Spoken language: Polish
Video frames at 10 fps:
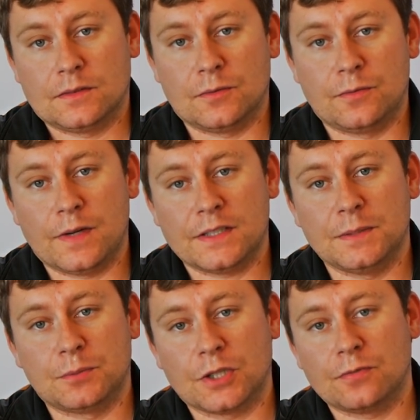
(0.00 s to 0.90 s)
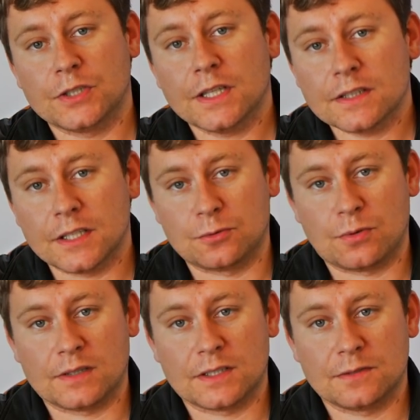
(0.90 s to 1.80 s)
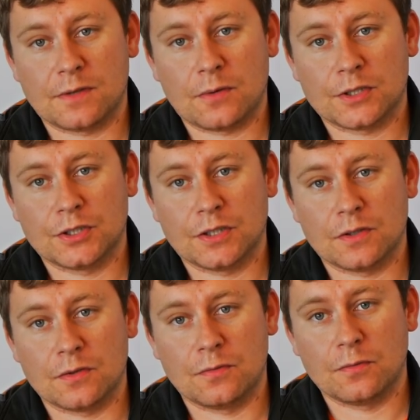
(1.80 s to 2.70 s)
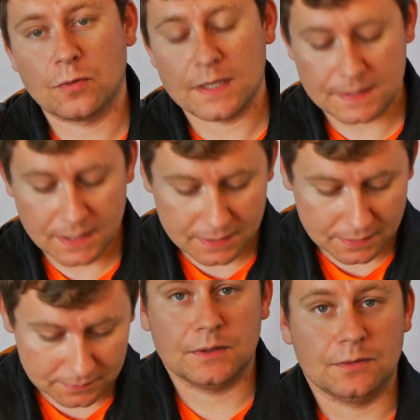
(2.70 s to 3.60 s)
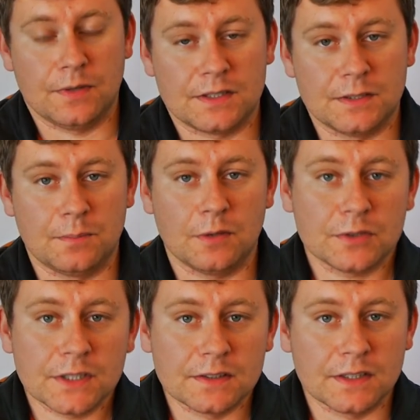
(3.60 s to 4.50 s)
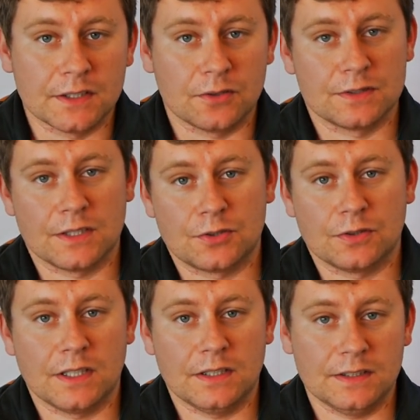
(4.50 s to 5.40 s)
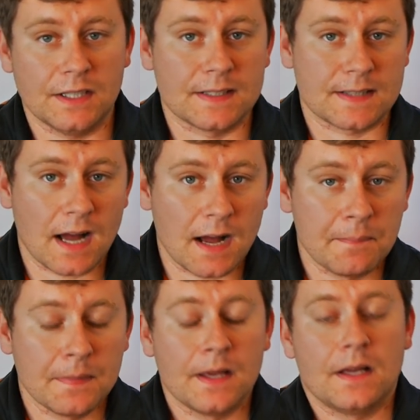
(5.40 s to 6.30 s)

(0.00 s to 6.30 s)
W wersji przedwojennej, która nazywała się WWS-1 i wersji powojennej oznaczonej ISA,